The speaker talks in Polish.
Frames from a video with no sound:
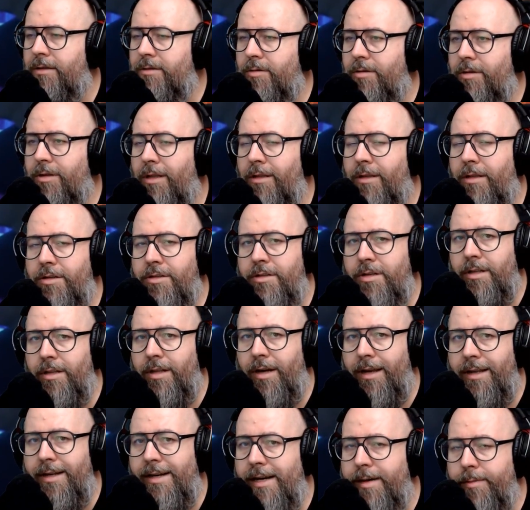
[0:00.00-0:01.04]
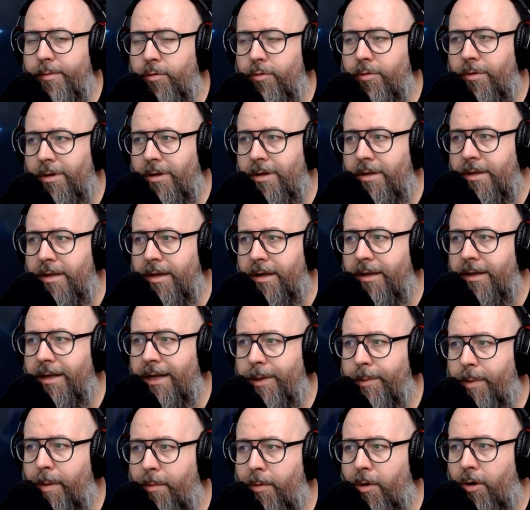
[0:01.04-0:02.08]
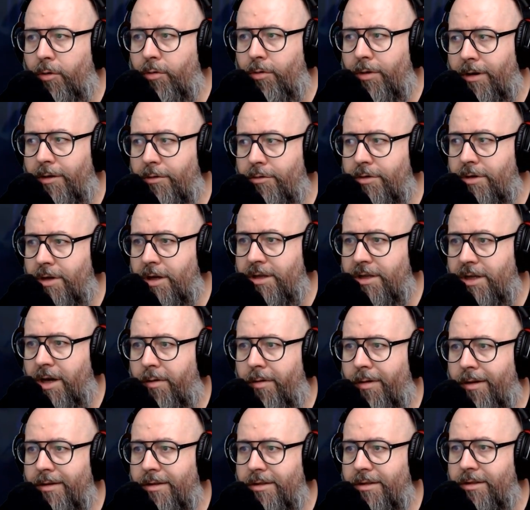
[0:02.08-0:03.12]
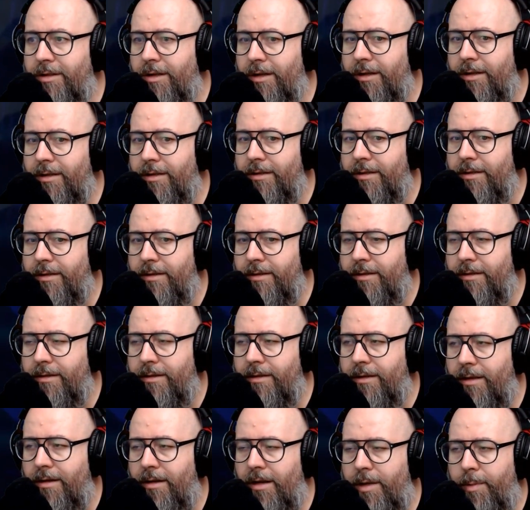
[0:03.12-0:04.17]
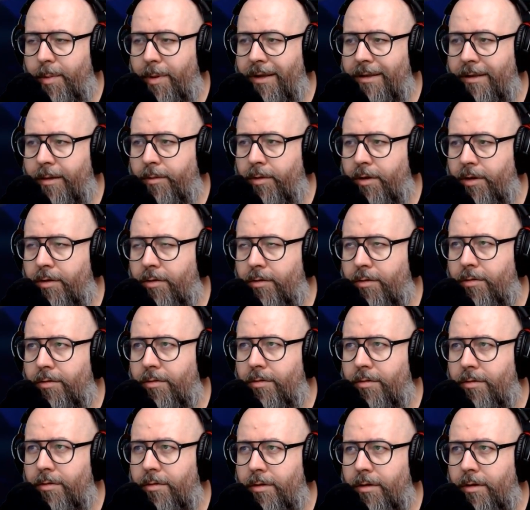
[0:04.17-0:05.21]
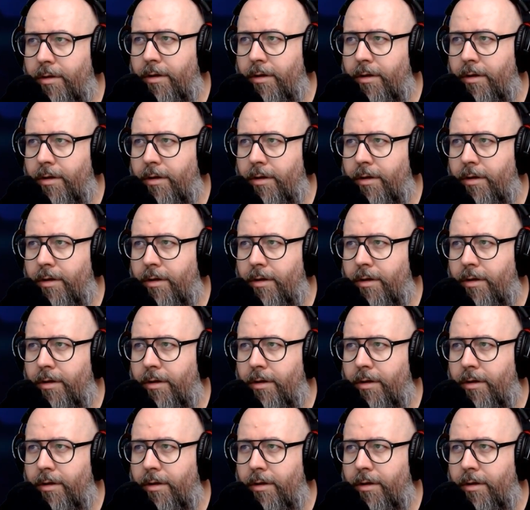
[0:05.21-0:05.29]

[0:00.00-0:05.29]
Jezu, identyczny trailer był do innej gry MMO, która już nie działa dzisiaj. Tylko nie pamiętam tytułu.